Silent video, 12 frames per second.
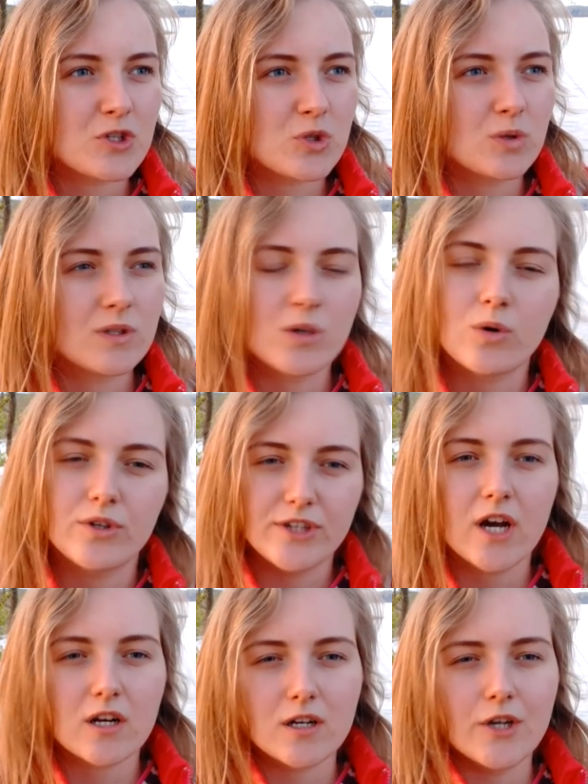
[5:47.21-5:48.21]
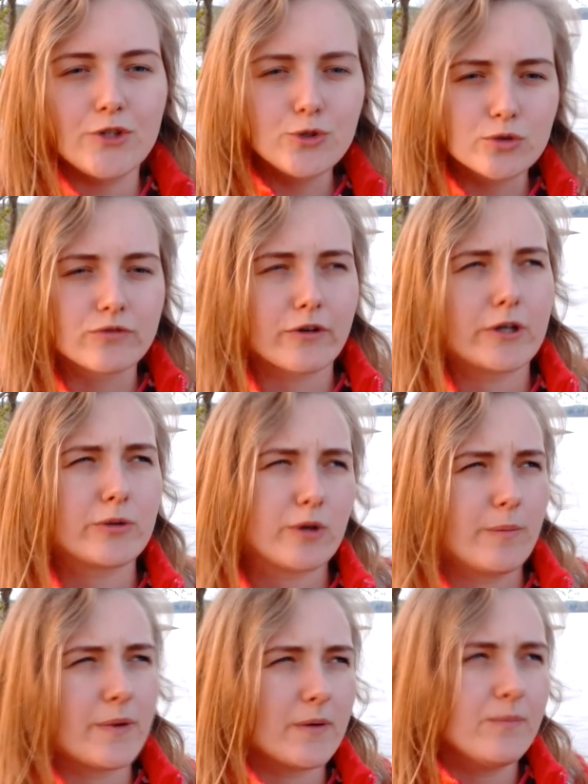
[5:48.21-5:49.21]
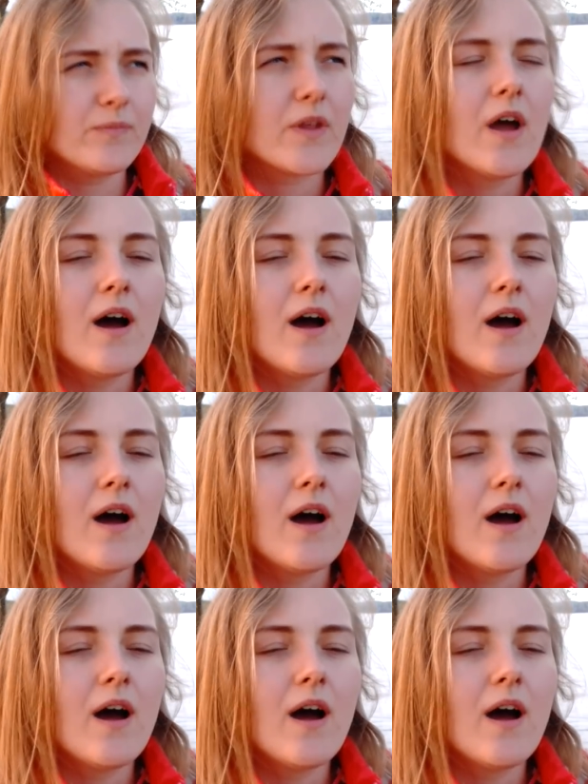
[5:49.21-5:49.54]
что это такое яркое чувство, которое прям...